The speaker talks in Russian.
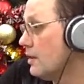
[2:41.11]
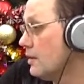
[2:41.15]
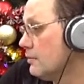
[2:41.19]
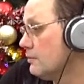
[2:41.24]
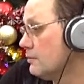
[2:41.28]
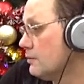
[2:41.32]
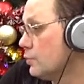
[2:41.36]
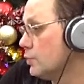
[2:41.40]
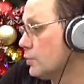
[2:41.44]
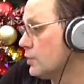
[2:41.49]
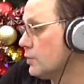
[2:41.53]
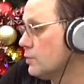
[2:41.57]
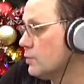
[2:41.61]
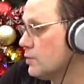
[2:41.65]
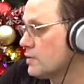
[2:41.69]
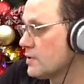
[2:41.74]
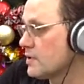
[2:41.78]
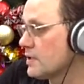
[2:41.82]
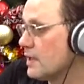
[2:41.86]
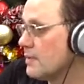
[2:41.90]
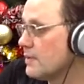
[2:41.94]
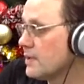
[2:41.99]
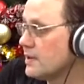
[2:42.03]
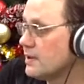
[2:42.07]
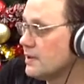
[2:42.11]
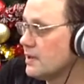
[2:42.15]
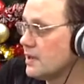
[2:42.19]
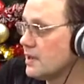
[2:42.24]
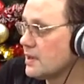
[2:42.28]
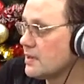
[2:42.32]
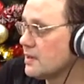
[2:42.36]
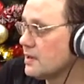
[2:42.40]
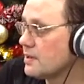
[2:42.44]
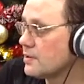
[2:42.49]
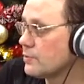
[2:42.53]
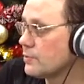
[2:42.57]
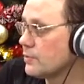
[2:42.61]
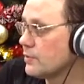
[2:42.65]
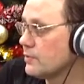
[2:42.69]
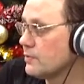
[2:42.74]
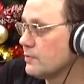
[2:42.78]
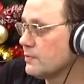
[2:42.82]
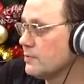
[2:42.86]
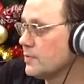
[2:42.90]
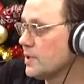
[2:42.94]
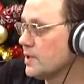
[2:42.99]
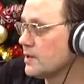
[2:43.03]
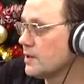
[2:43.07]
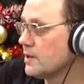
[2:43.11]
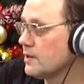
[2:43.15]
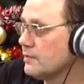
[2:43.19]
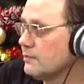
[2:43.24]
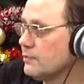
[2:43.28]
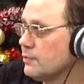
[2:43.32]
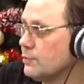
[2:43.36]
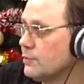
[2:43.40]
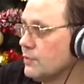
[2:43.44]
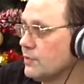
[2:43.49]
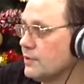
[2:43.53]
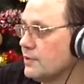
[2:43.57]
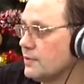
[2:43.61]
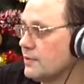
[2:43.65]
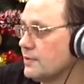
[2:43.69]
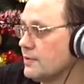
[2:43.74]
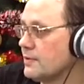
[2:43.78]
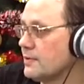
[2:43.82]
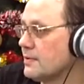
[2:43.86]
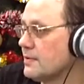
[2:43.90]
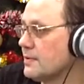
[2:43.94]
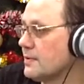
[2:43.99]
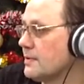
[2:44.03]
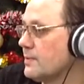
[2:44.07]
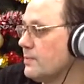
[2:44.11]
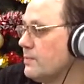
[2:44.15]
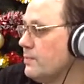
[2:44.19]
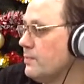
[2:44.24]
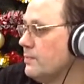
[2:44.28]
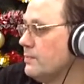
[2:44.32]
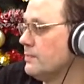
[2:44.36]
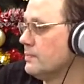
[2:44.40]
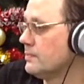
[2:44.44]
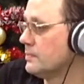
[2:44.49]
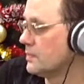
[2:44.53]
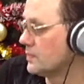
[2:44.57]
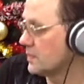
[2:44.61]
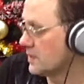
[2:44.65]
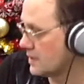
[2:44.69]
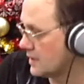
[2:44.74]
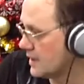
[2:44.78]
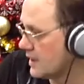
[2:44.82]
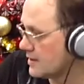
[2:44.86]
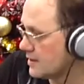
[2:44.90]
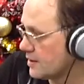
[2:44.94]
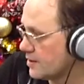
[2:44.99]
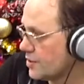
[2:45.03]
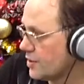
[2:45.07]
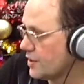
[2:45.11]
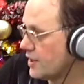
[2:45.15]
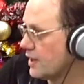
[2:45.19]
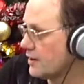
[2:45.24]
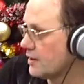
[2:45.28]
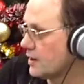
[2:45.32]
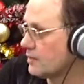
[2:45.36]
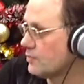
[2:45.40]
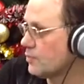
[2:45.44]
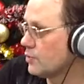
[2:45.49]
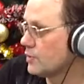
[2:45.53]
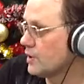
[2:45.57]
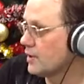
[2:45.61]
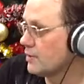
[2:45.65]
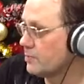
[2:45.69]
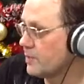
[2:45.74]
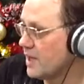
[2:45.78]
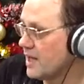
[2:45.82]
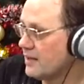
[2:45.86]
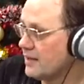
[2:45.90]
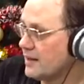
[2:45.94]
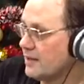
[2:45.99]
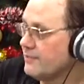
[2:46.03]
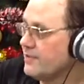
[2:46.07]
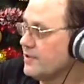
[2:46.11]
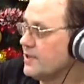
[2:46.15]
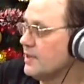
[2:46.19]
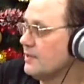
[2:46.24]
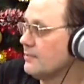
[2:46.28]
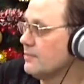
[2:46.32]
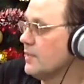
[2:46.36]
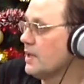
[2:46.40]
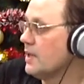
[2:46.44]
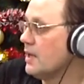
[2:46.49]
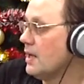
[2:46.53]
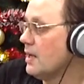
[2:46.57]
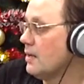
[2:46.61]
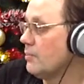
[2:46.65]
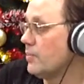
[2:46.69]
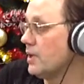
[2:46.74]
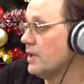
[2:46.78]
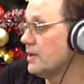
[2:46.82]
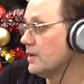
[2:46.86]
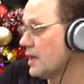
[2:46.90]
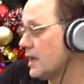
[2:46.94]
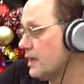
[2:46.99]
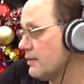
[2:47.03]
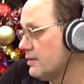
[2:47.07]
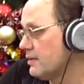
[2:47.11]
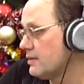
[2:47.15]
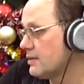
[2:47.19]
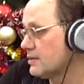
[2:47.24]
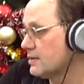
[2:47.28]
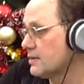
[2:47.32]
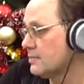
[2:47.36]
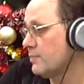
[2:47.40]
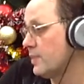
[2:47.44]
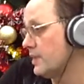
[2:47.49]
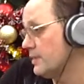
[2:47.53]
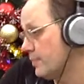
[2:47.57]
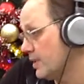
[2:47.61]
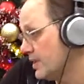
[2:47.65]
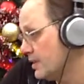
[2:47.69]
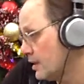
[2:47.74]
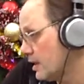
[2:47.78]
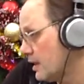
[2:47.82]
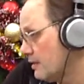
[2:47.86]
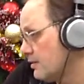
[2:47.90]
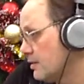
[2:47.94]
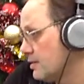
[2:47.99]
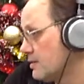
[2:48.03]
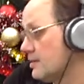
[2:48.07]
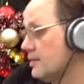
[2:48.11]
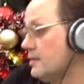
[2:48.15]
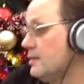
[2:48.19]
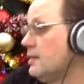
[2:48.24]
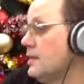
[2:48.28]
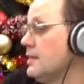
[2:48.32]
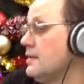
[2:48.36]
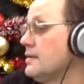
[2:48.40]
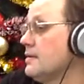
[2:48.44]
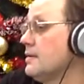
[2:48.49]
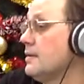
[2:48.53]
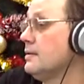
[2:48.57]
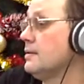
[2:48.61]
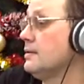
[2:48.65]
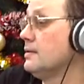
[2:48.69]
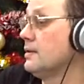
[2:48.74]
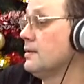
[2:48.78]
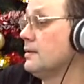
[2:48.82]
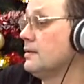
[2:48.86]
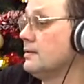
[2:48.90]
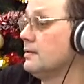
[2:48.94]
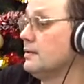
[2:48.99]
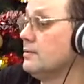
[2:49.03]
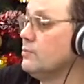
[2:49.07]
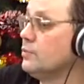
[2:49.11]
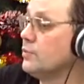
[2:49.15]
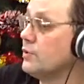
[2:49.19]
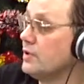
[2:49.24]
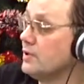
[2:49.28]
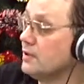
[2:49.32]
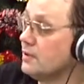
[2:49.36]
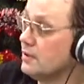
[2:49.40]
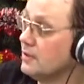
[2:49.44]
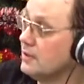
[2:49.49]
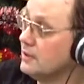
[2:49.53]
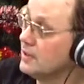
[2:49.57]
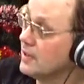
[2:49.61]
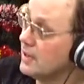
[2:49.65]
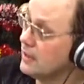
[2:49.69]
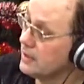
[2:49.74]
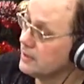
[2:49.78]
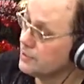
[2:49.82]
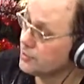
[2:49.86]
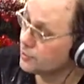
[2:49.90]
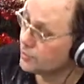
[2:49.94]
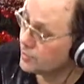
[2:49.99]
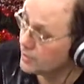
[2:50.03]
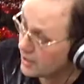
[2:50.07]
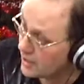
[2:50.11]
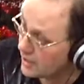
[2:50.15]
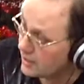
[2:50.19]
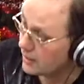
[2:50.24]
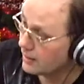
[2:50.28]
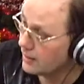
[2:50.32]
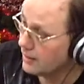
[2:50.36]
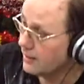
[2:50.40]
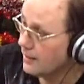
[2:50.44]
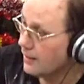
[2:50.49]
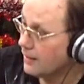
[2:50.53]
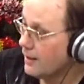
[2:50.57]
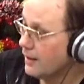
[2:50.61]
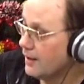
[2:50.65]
Вот. Ну, самое интересное, что вместо двух сказочек я отработал пять, там семь. Понравилось, понравилось, э, тем более дали еще денег.